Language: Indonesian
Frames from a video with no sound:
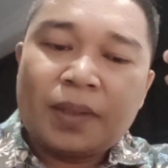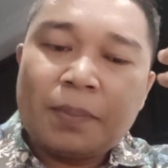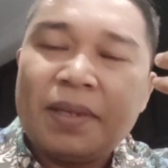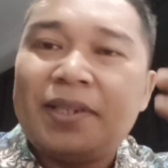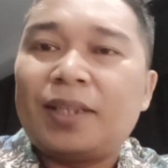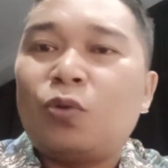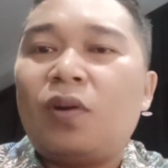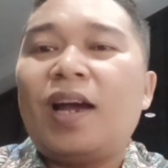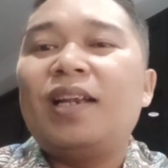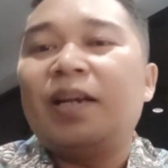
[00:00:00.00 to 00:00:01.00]

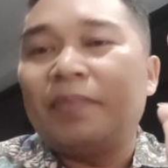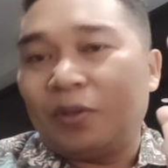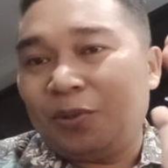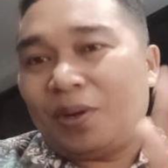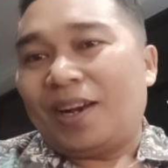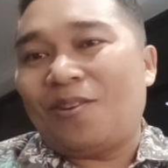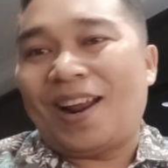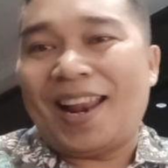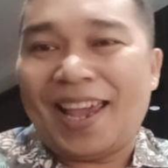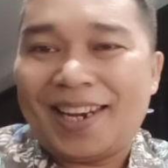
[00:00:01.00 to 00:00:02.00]
menjatuhkan dan meruntuhkan
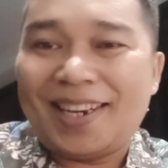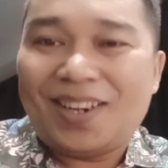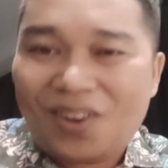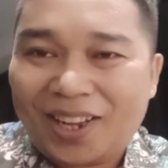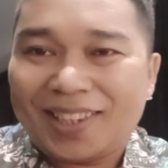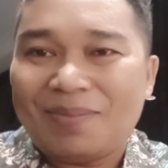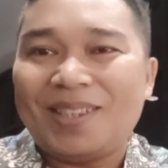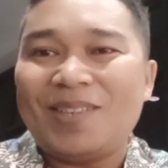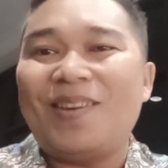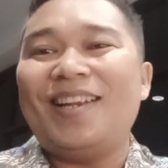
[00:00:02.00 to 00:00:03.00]
orang lain. Oke
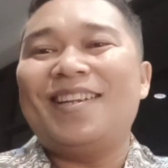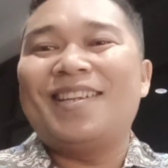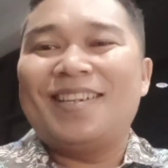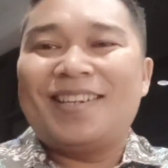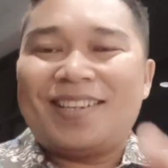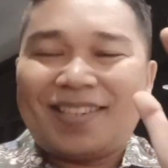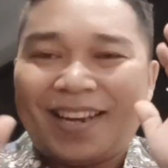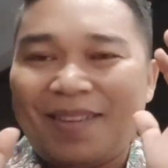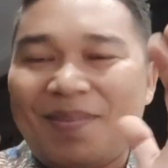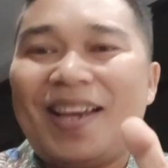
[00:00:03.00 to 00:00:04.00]
teman-teman,
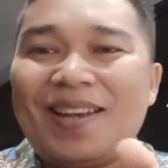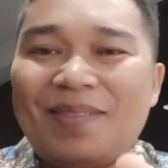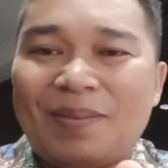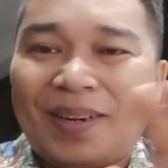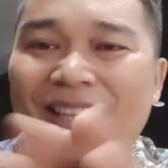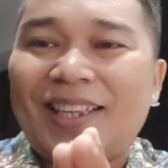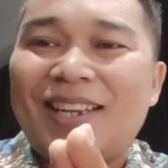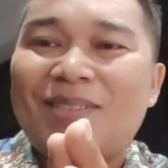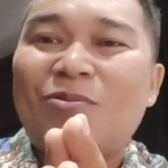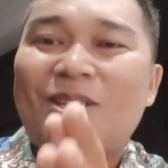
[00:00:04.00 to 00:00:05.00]
Sadema memberkati
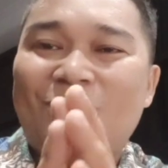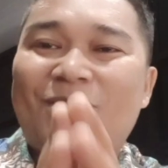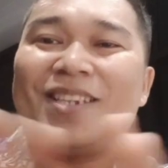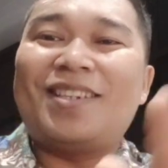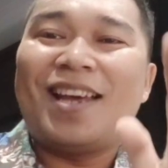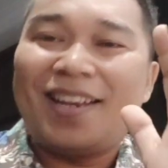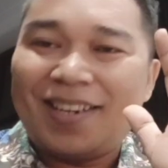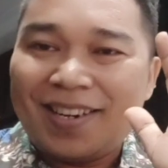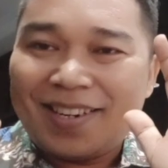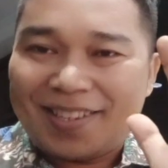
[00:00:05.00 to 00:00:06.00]
Anda semua sukses dan
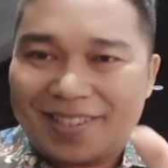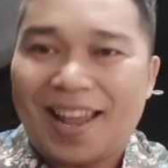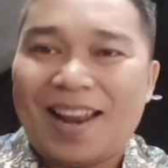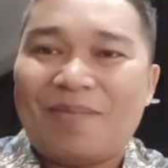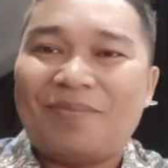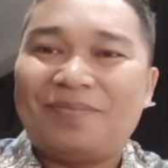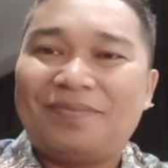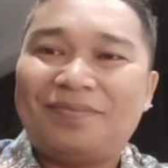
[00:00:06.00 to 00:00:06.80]
salam.